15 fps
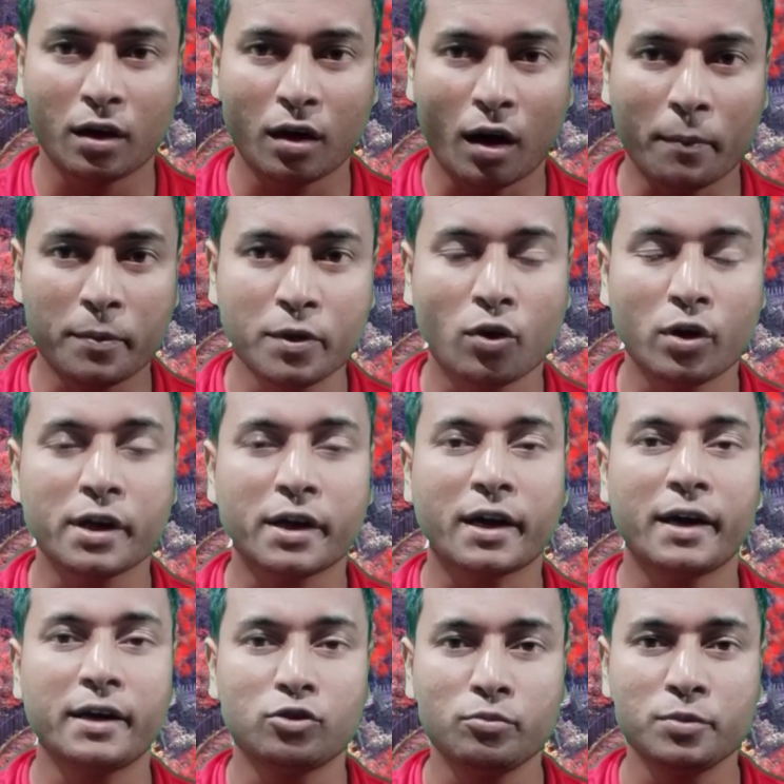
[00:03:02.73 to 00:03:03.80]
আপনি অনেক
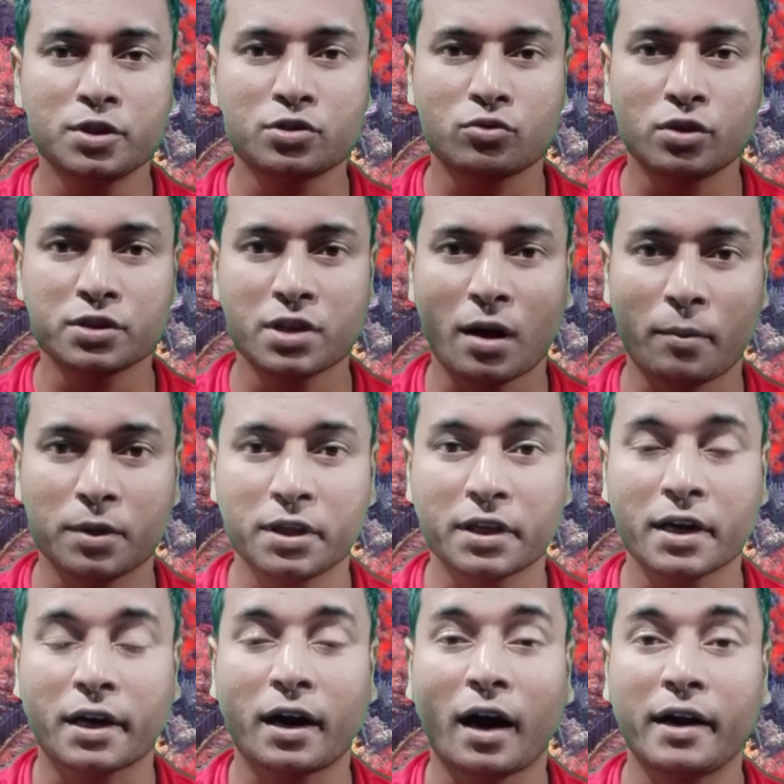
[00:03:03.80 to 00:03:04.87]
কাহিনি তো মিস করেছেন আমাদেরকে
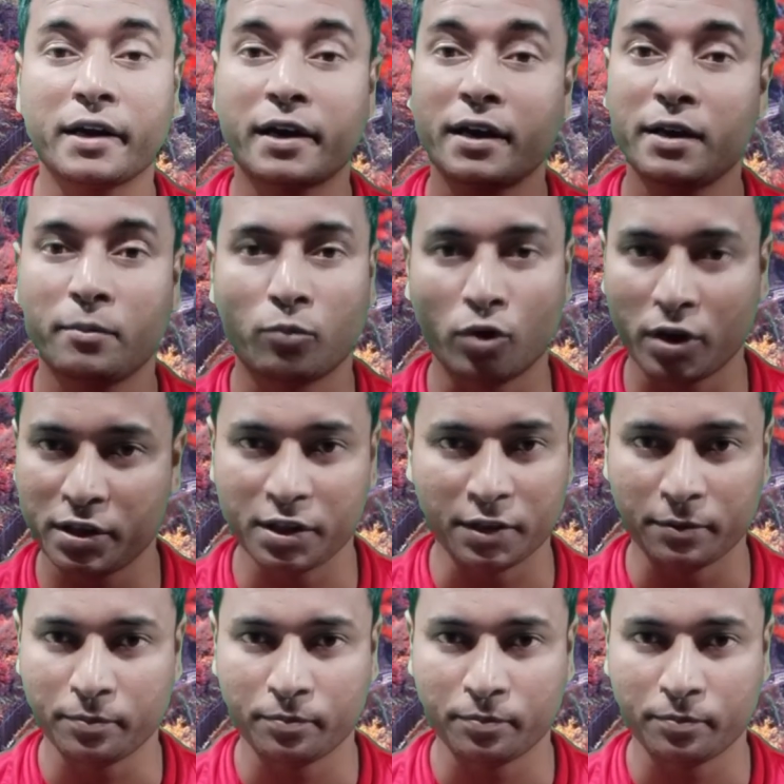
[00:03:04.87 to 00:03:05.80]
কানে কানে বলে দিন